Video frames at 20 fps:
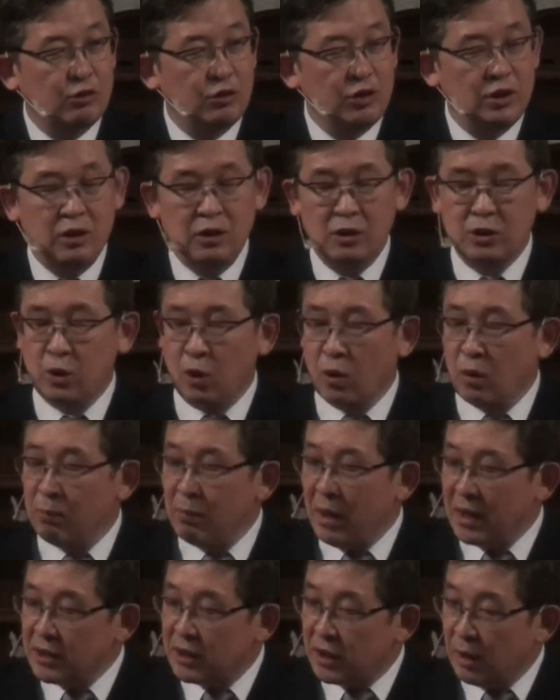우리 주위를
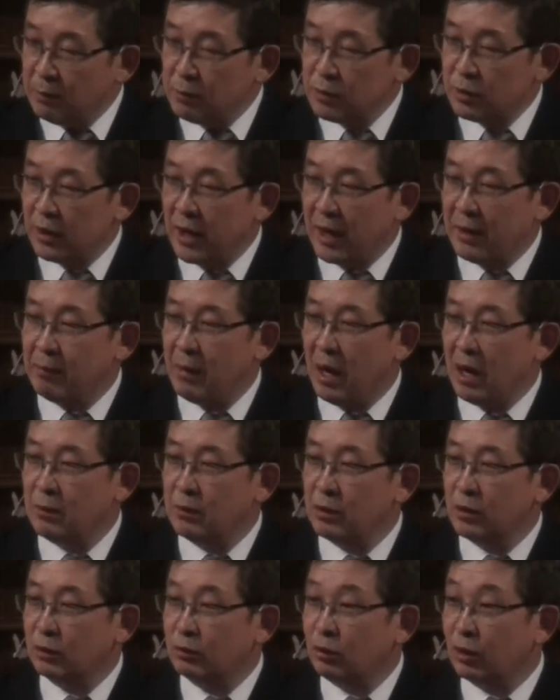조금만
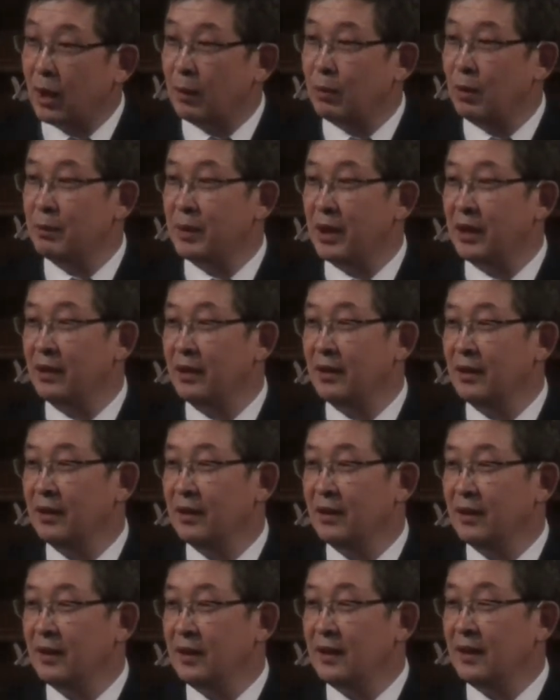겸손한 마음으로
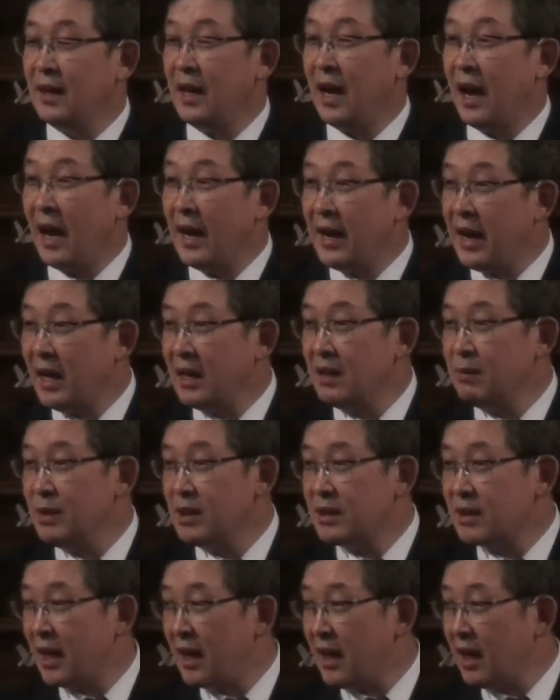돌아보면
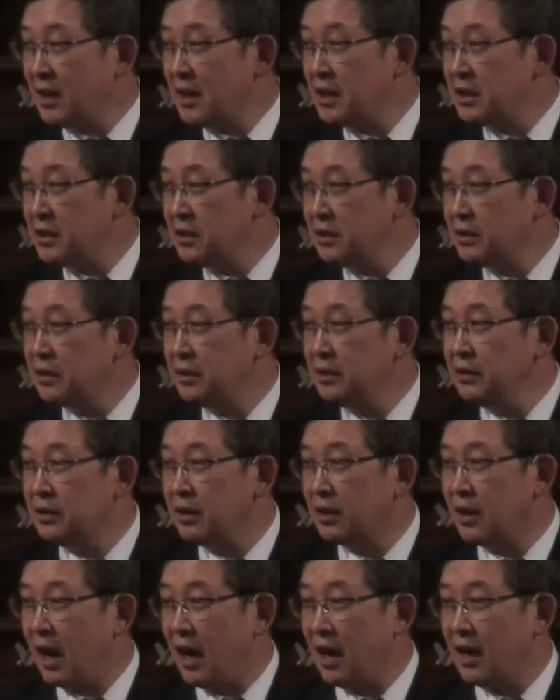하나님이 살아계신
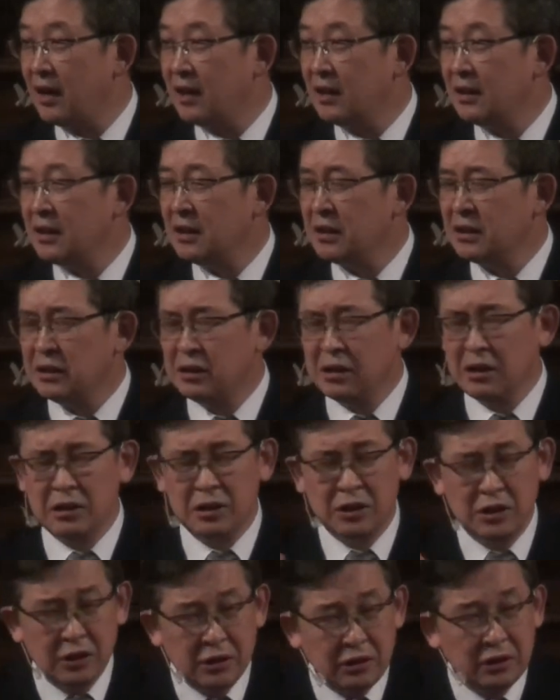근거가
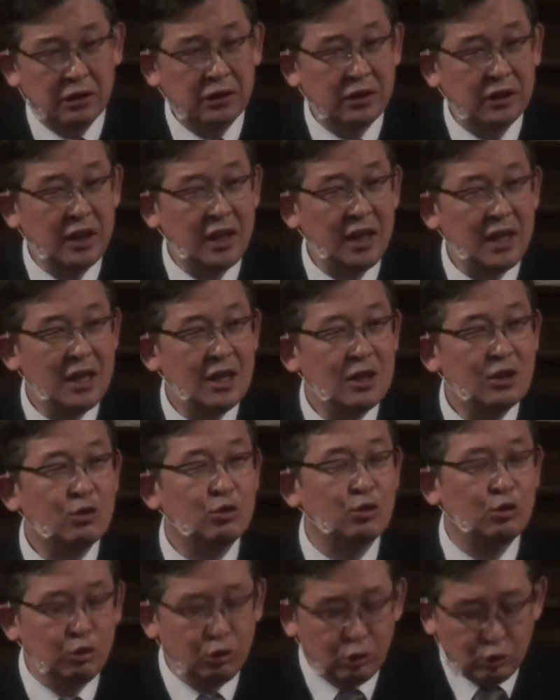그런 증거들이
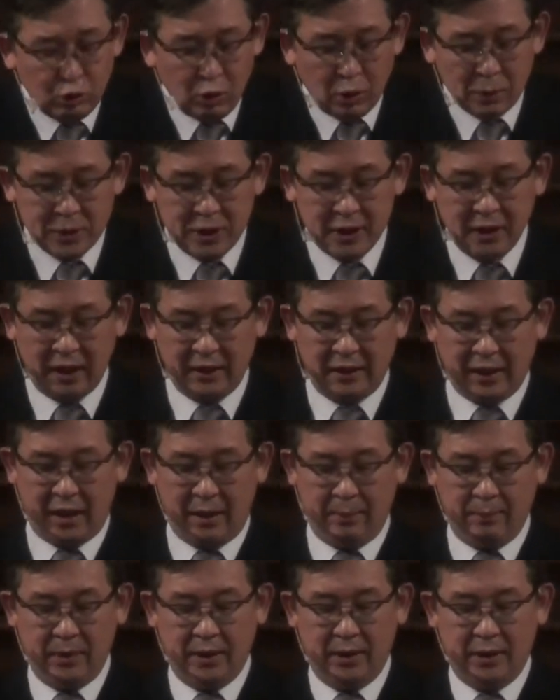수도 없이
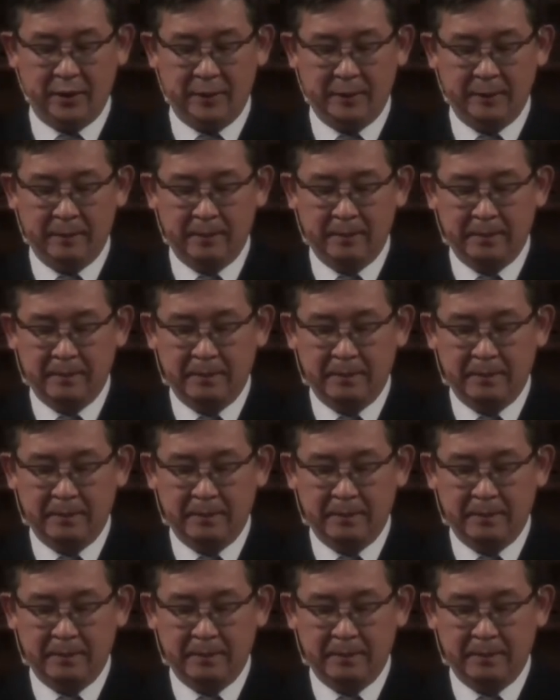나타납니다.